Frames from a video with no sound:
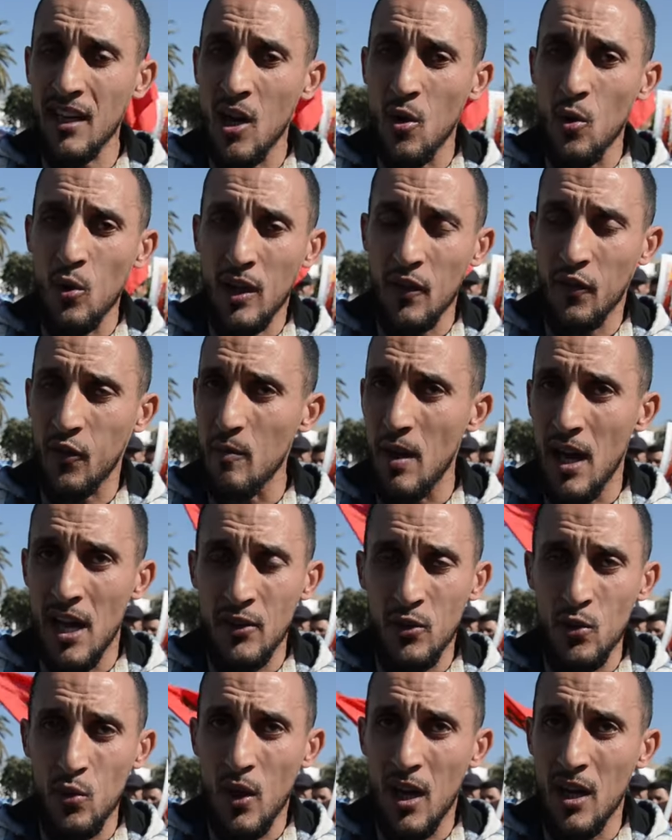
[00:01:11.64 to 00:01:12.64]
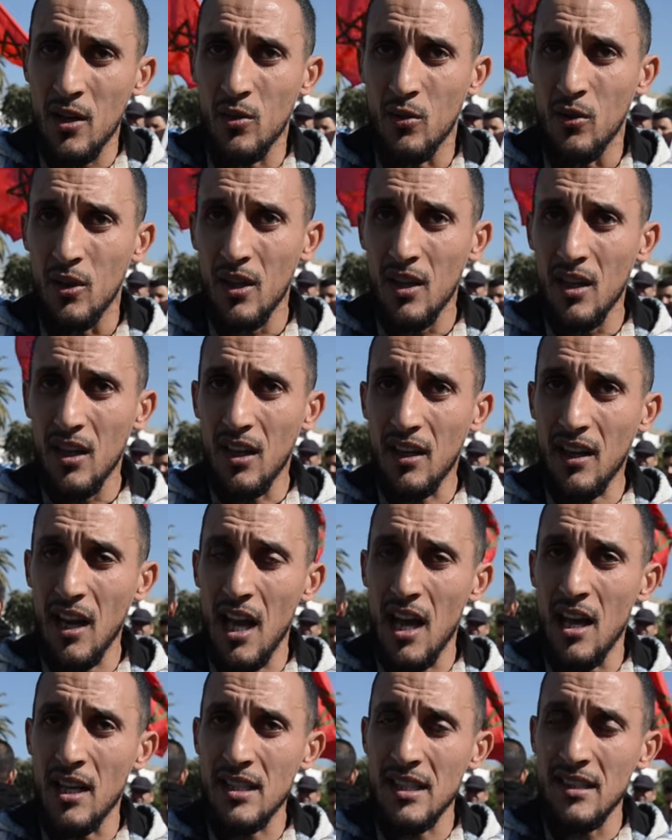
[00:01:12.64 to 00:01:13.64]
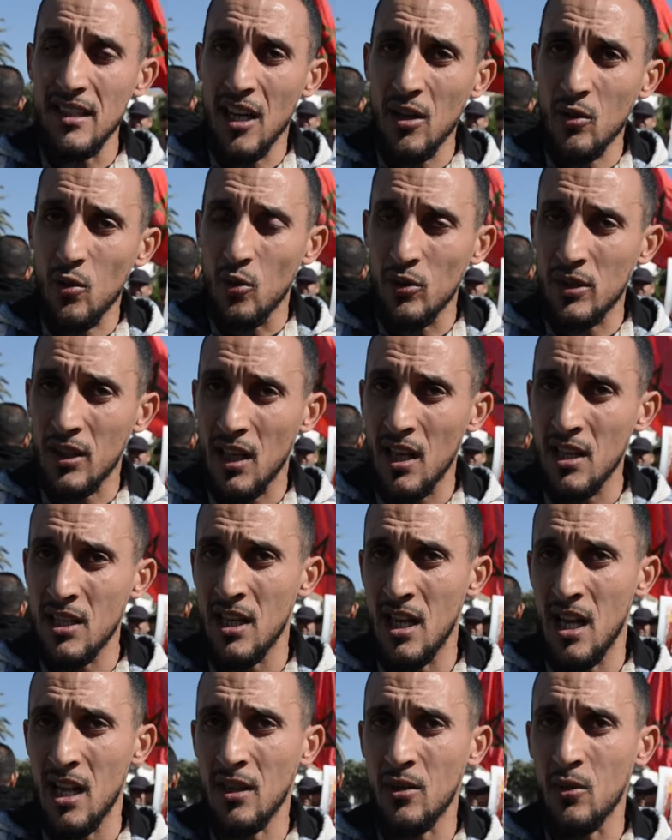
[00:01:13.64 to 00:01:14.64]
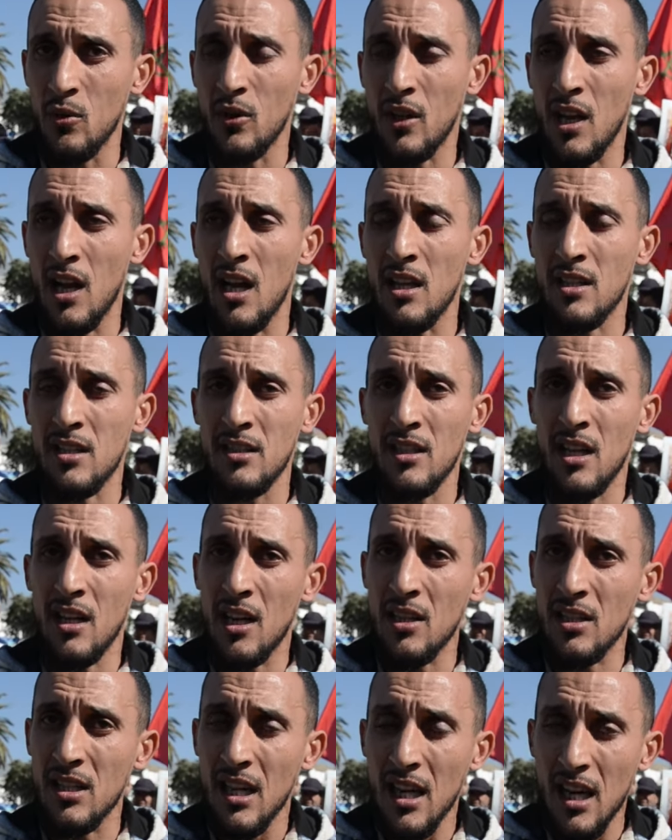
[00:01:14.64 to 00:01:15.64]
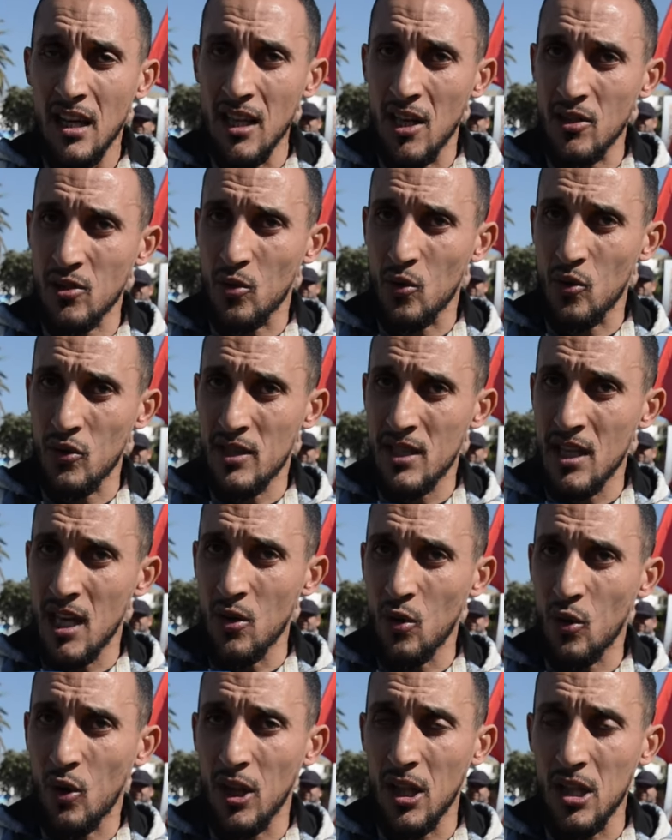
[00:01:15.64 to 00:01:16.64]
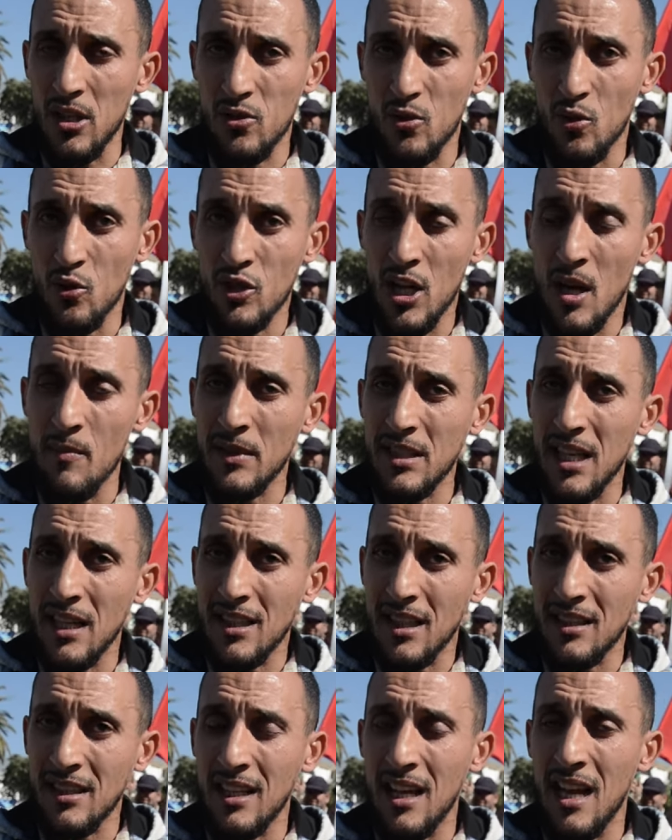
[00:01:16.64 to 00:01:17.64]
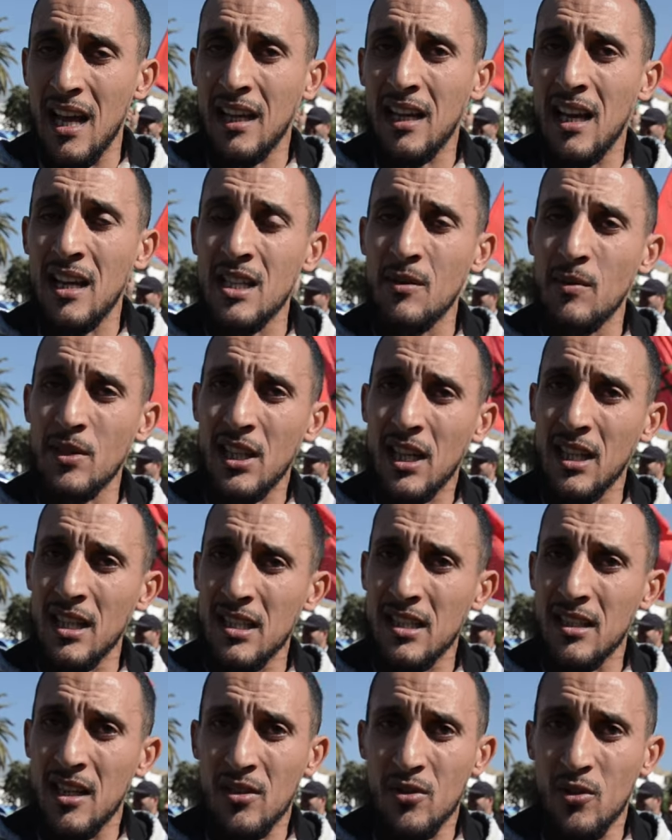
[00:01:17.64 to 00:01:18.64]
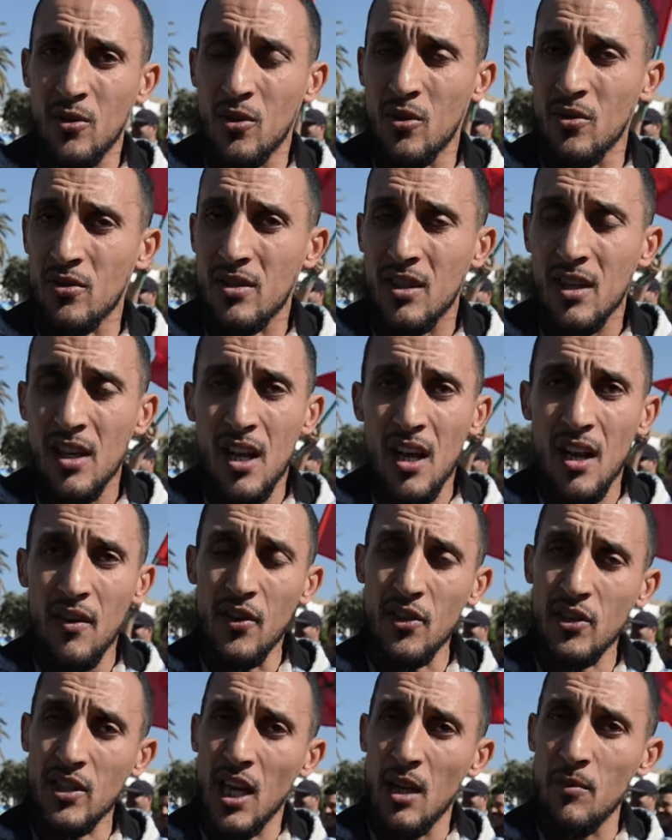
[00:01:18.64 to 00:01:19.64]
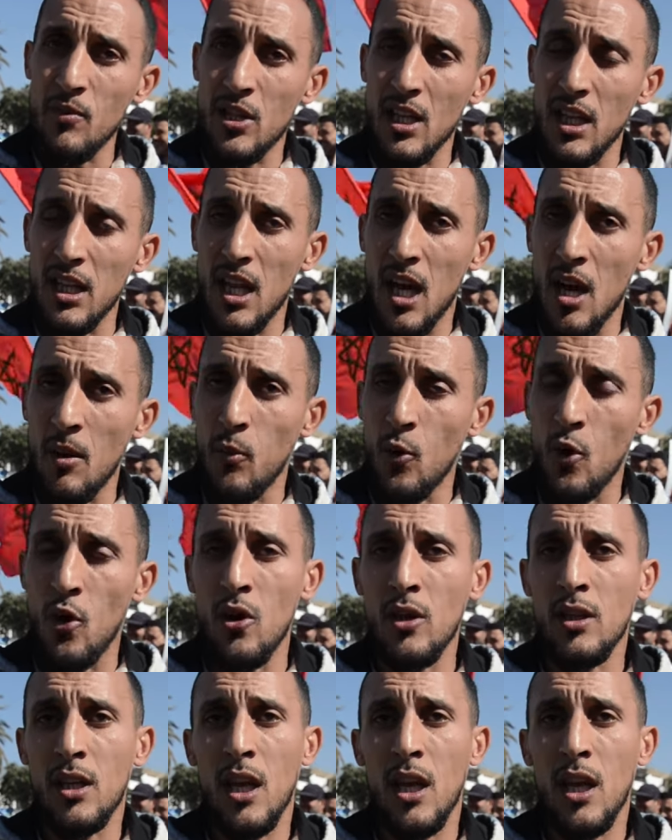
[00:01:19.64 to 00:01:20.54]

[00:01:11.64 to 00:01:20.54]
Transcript: راه وقف ما عنده والو راه سنا الكونترا ديالتو راه سنا لاسورونس ديالو خلصو جا من طاطا حتى لاكادير باش يخلص لاسورونس فاش كيمشي لابون